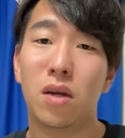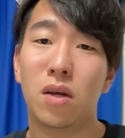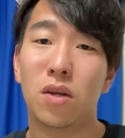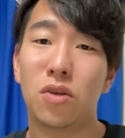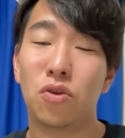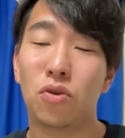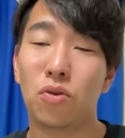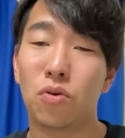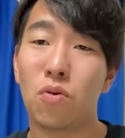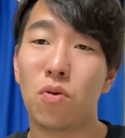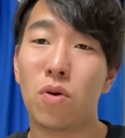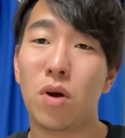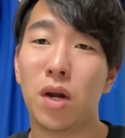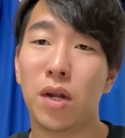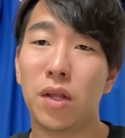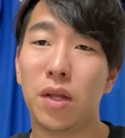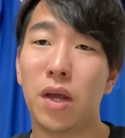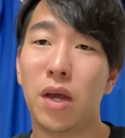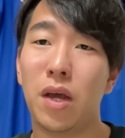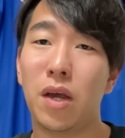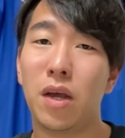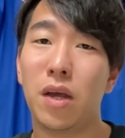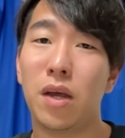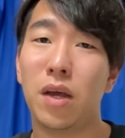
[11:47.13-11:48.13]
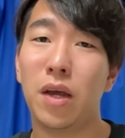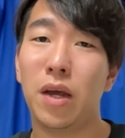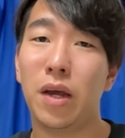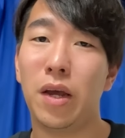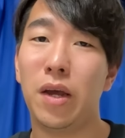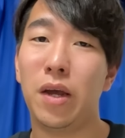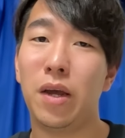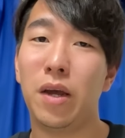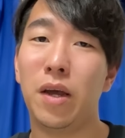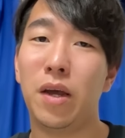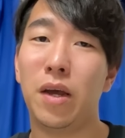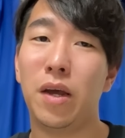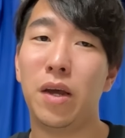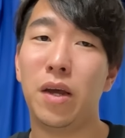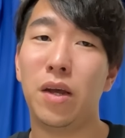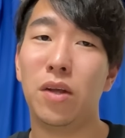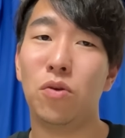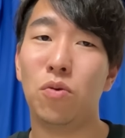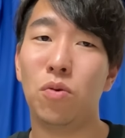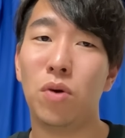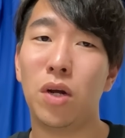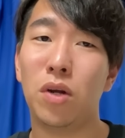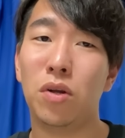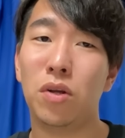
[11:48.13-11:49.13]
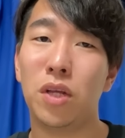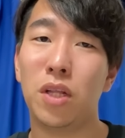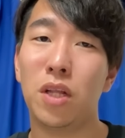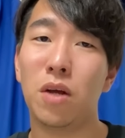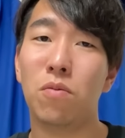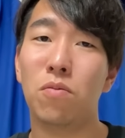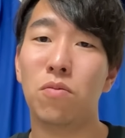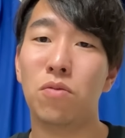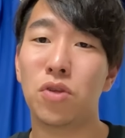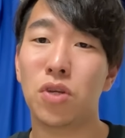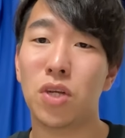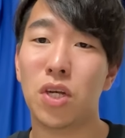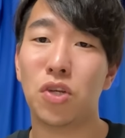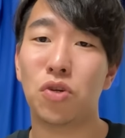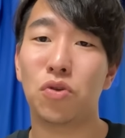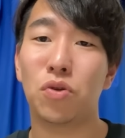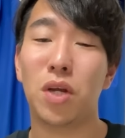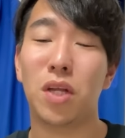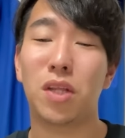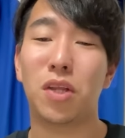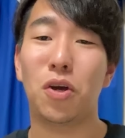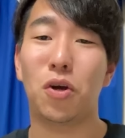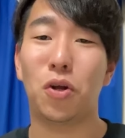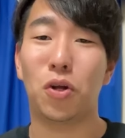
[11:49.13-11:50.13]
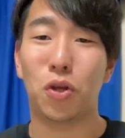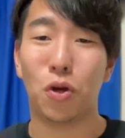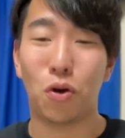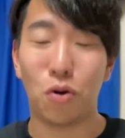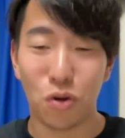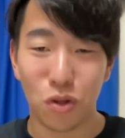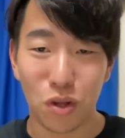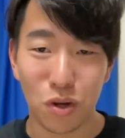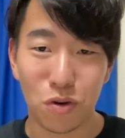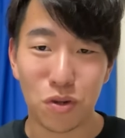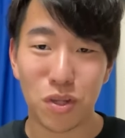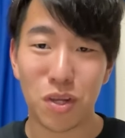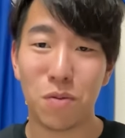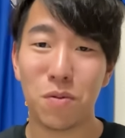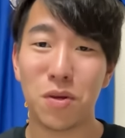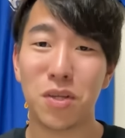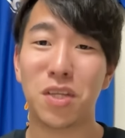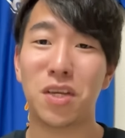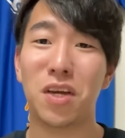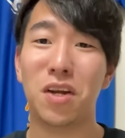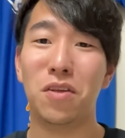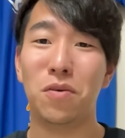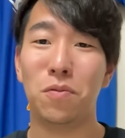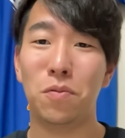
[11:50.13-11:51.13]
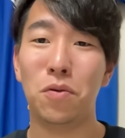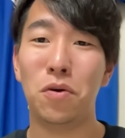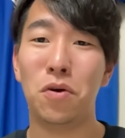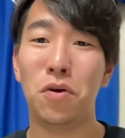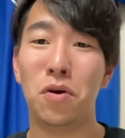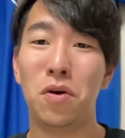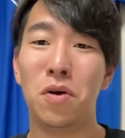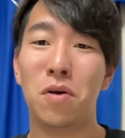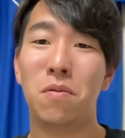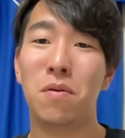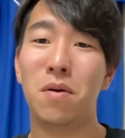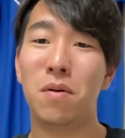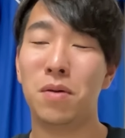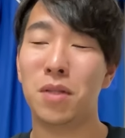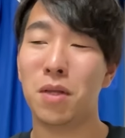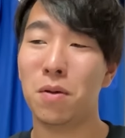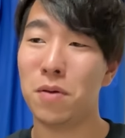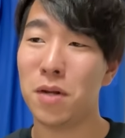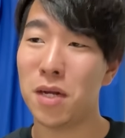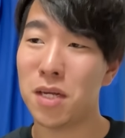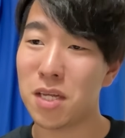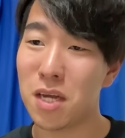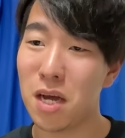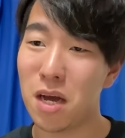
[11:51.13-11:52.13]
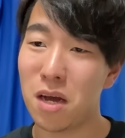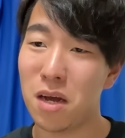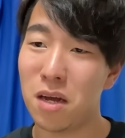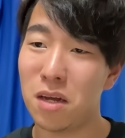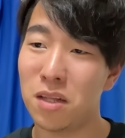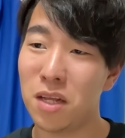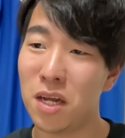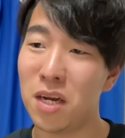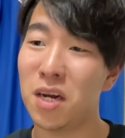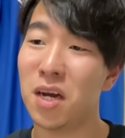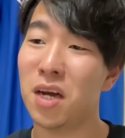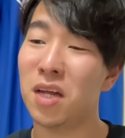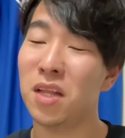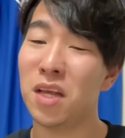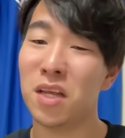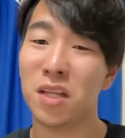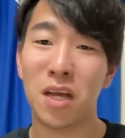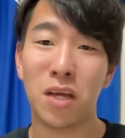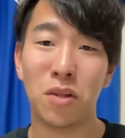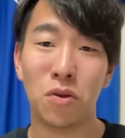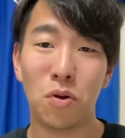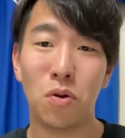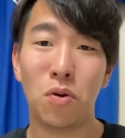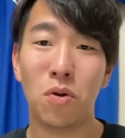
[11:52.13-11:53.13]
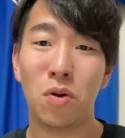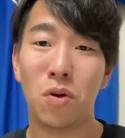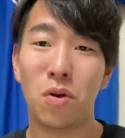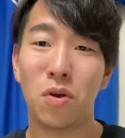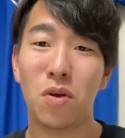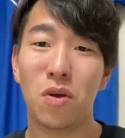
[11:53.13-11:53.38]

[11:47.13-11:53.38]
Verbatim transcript: ちょっとここからね、えー、動画のネタも難しくなってくるところでございますけれども、まあ、また皆さん何かネタの